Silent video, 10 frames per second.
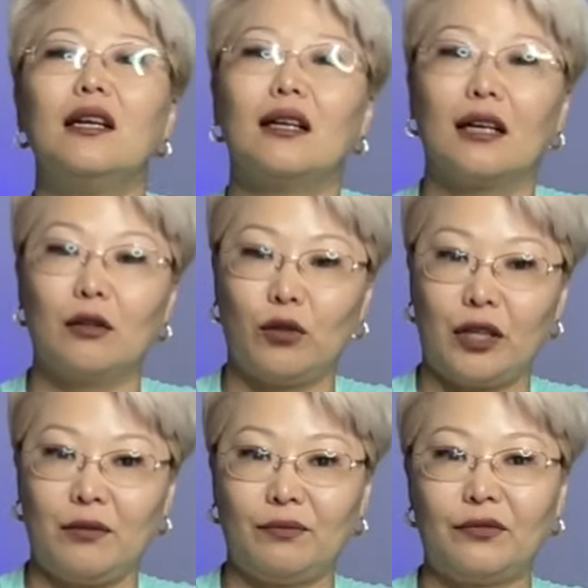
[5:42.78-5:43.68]

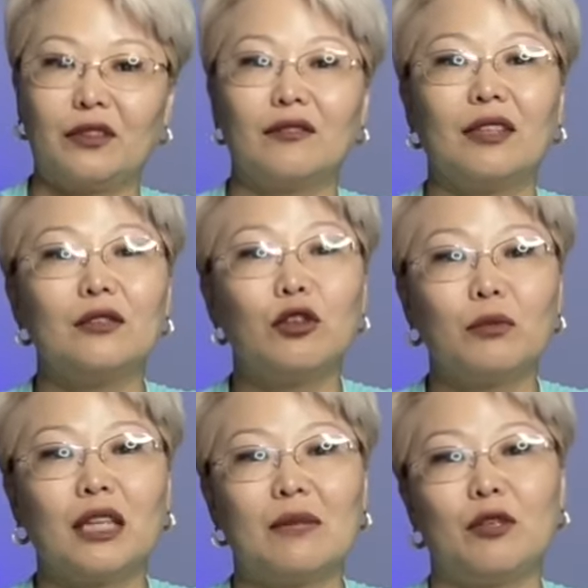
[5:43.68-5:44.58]
калорий. В одном
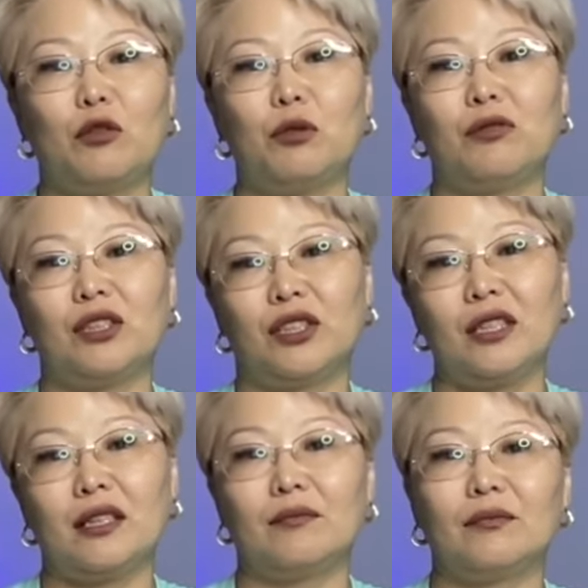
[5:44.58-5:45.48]
грамме любого
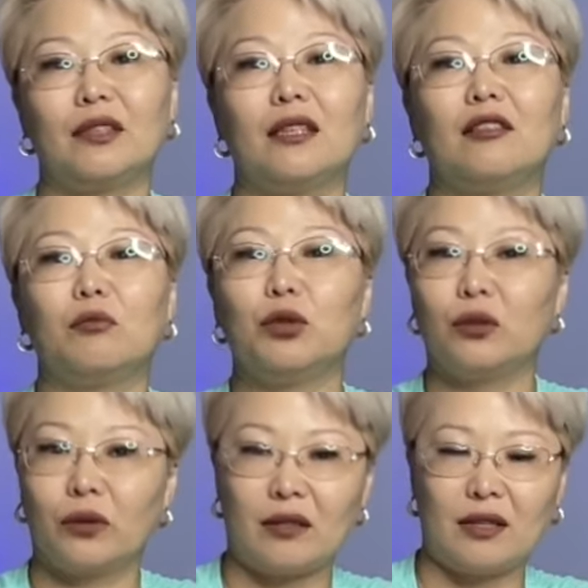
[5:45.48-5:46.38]
жира в
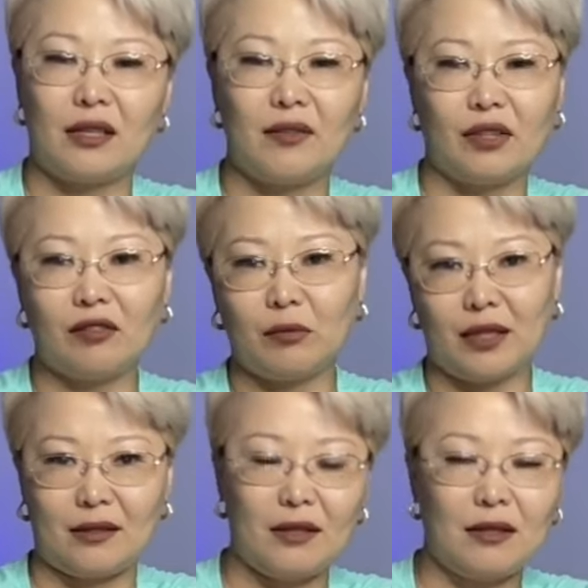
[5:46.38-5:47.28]
бутылке с оливковым
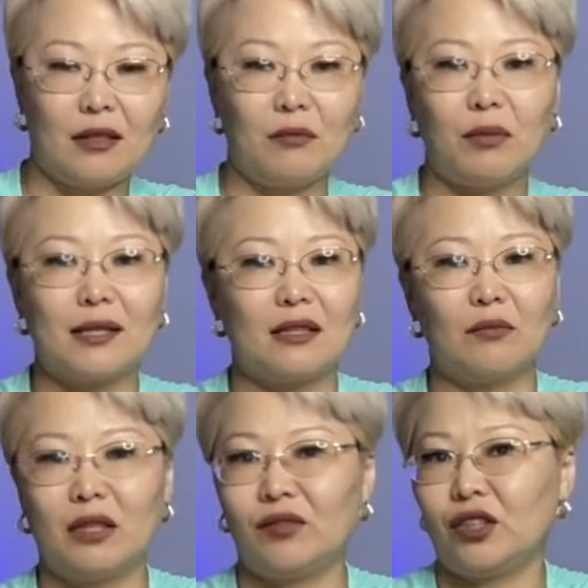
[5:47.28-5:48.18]
растительным маслом
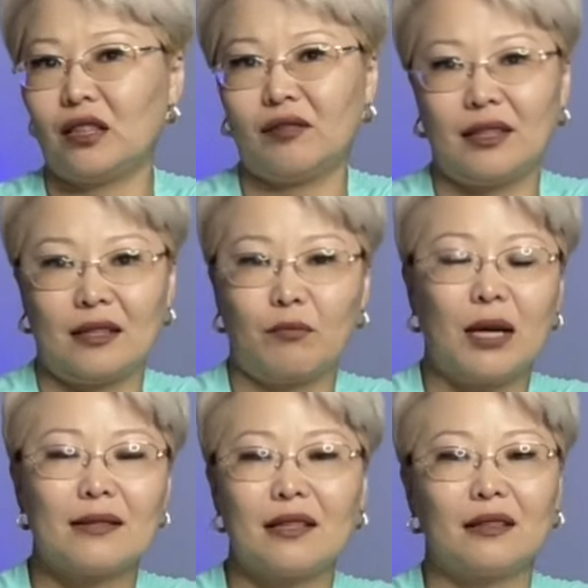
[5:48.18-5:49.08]
или в жировых
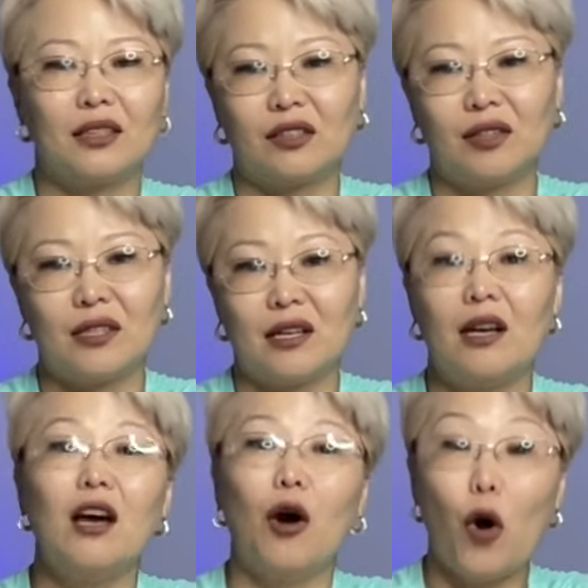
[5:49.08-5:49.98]
запасах на животе
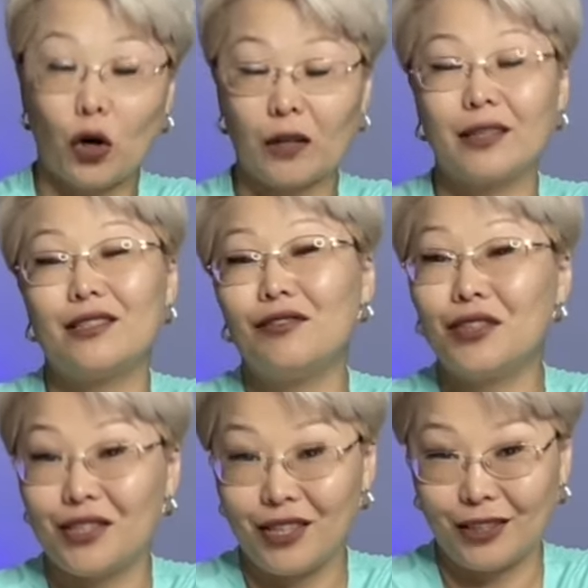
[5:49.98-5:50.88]
около
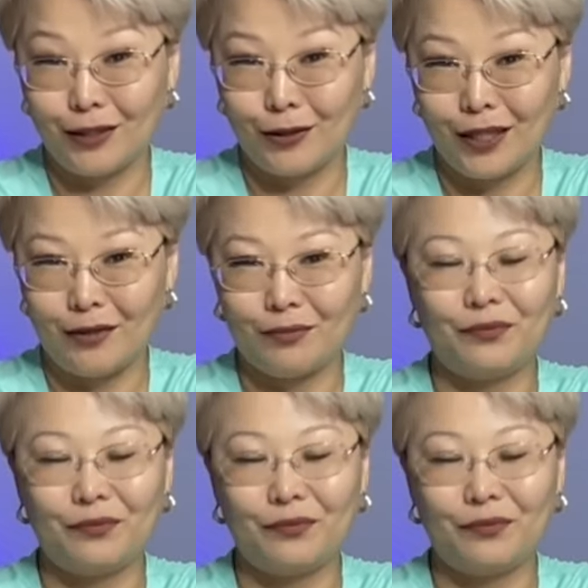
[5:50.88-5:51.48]
9 калорий.